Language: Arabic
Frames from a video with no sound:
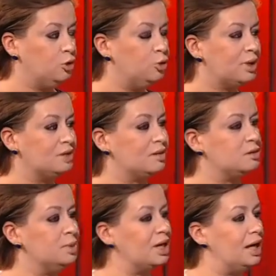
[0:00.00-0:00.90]
يمكن
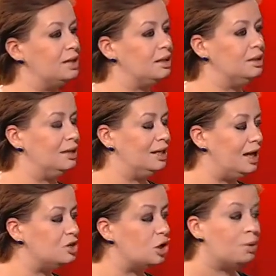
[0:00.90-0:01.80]
تطبيق هذا
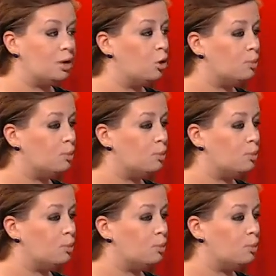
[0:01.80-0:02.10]
العلاج او هل